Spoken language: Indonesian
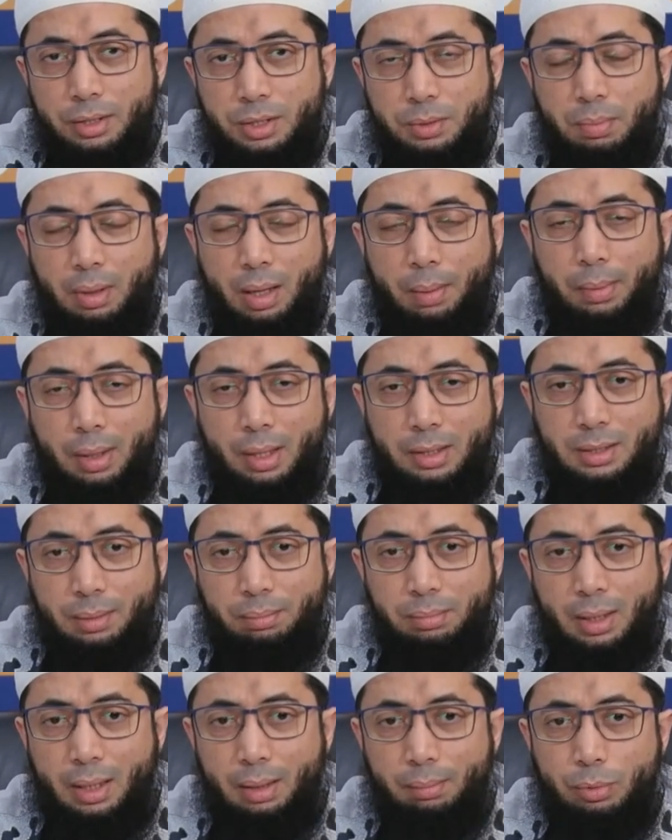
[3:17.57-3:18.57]
Sebagaimana
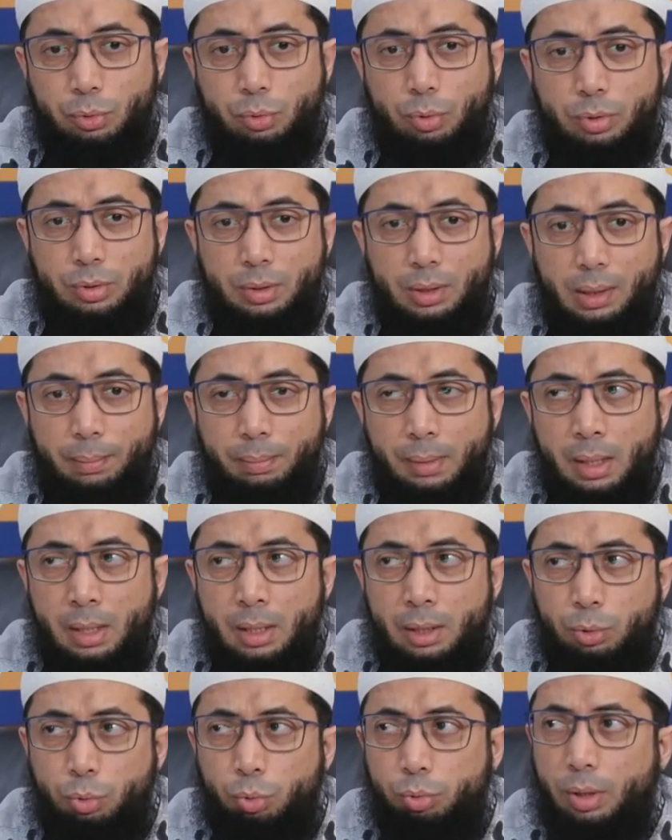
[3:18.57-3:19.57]
sabda Nabi SAW,
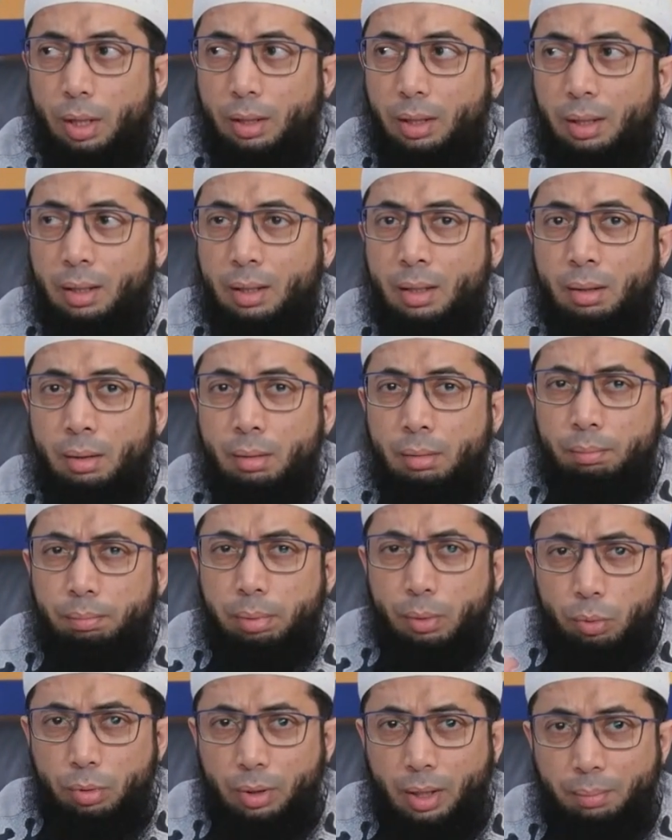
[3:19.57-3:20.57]
dunia ini
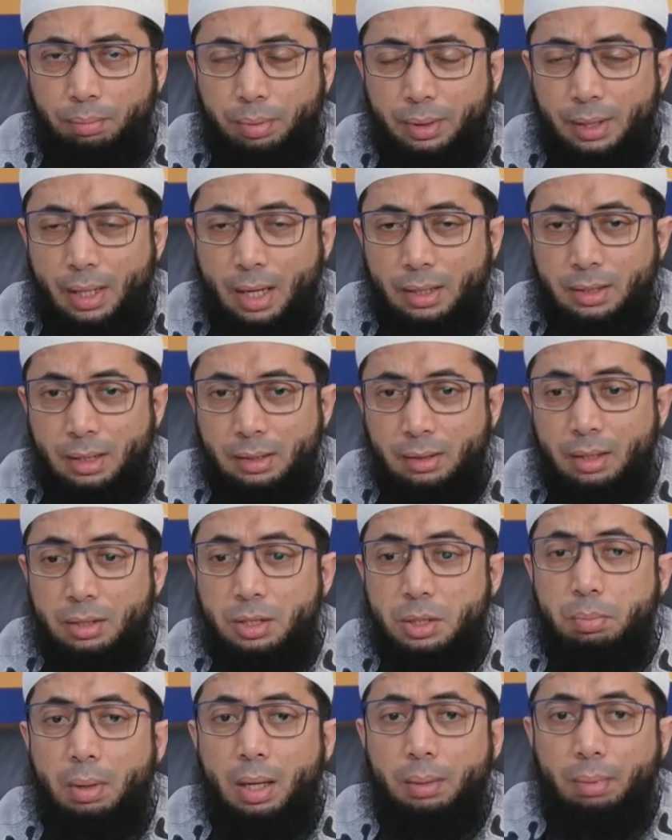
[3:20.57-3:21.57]
penuh dengan perhiasan, dan
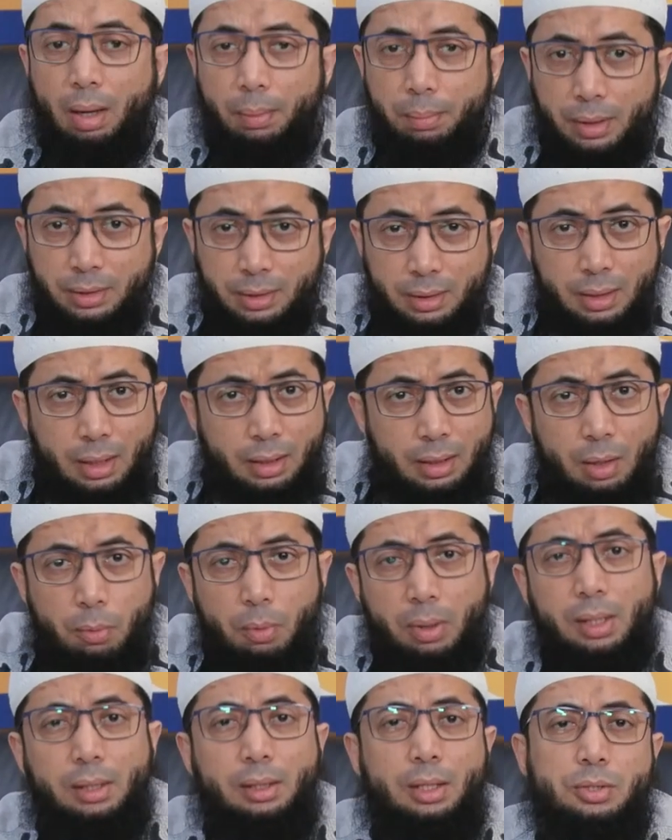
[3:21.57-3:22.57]
sebaik-baik perhiasannya adalah
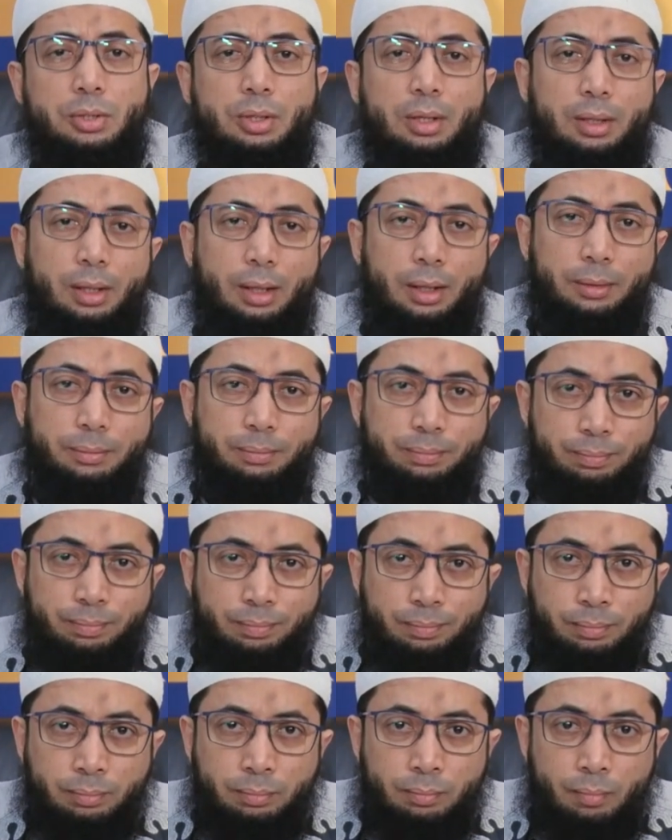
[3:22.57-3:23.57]
wanita solehah.
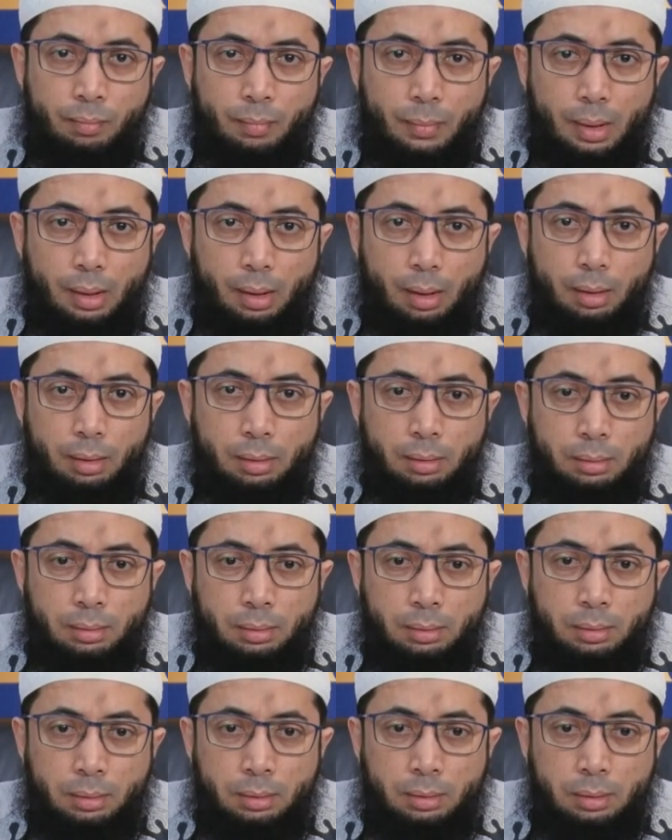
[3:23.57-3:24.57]
Ya.
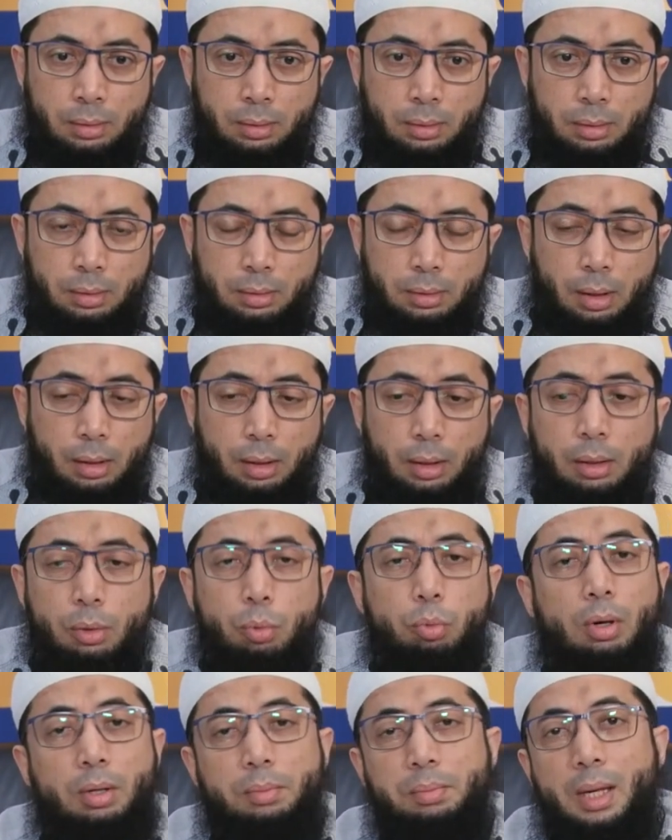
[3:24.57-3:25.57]
Dan ini
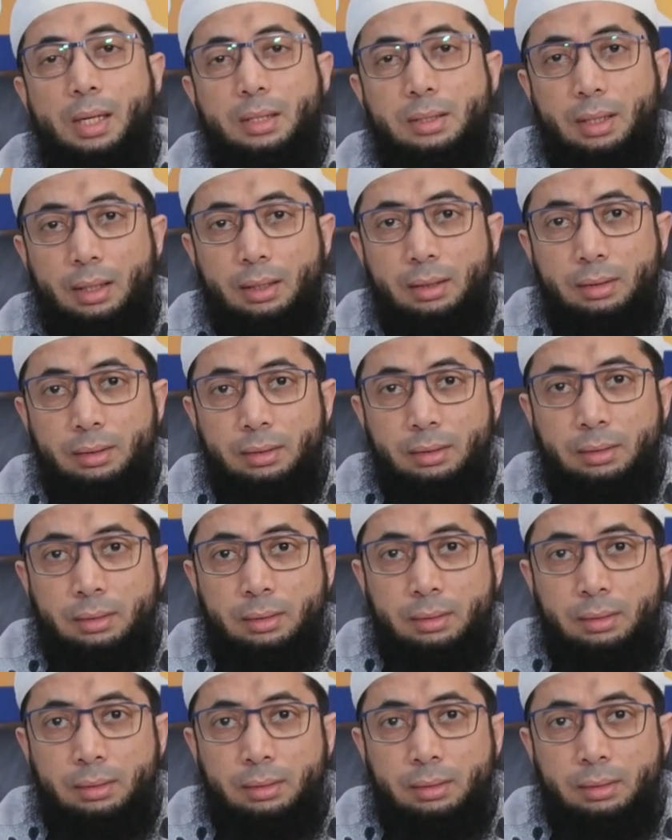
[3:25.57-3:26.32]
luar biasa.